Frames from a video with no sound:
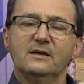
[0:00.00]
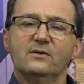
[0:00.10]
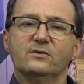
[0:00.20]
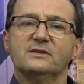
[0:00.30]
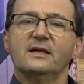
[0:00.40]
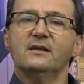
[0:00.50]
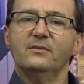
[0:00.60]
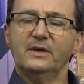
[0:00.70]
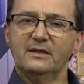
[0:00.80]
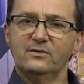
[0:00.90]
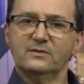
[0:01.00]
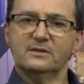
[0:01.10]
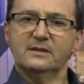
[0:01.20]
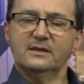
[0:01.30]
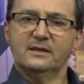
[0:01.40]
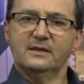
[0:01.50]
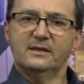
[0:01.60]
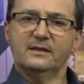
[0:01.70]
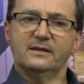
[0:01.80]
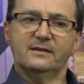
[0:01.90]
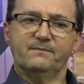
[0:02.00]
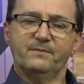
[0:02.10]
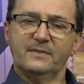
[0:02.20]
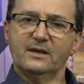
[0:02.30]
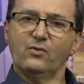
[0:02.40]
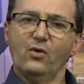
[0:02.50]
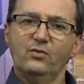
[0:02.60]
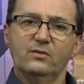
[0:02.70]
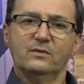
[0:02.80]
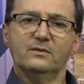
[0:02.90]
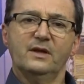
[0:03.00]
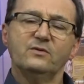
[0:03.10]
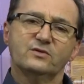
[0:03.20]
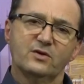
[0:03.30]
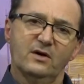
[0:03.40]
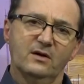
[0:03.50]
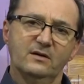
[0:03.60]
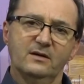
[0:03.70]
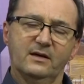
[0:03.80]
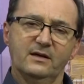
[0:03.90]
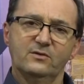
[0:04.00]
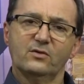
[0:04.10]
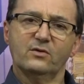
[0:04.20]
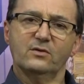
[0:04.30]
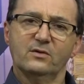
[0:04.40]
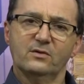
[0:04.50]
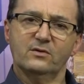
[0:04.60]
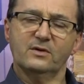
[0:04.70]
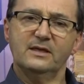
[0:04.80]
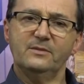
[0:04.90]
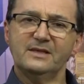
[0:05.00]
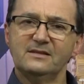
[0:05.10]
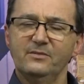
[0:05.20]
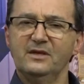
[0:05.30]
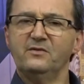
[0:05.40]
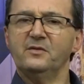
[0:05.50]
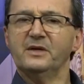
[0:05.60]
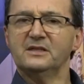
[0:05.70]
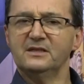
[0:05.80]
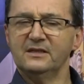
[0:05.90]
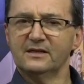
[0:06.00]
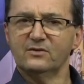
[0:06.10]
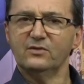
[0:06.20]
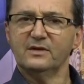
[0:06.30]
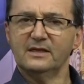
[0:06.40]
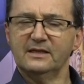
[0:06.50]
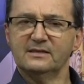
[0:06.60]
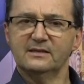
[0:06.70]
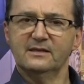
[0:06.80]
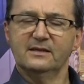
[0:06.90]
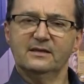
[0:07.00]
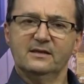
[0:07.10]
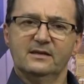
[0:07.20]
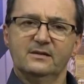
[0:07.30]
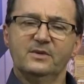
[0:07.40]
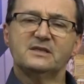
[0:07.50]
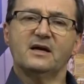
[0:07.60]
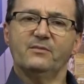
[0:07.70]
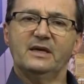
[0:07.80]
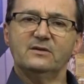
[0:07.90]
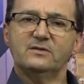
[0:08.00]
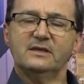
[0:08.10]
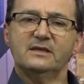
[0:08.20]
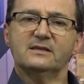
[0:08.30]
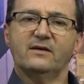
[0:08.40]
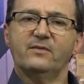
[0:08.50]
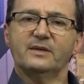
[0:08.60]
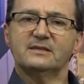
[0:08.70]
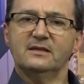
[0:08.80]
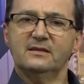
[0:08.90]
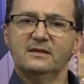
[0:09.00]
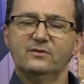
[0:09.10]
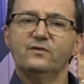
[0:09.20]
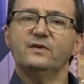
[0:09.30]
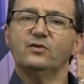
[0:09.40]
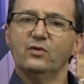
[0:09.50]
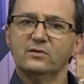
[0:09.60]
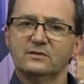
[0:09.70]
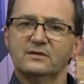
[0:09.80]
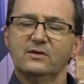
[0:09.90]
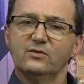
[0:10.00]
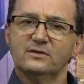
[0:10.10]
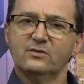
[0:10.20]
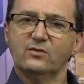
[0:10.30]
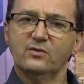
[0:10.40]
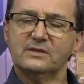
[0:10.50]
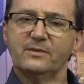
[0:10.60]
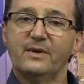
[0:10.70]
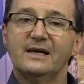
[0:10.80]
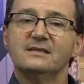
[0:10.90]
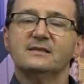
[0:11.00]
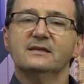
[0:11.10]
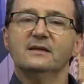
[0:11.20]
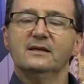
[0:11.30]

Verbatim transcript: os tratamentos é, com não só a hidrocloroquina, mas também a ivermectina, todos aqueles medicamentos que estava bastante duvidoso se usa ou não usa, mas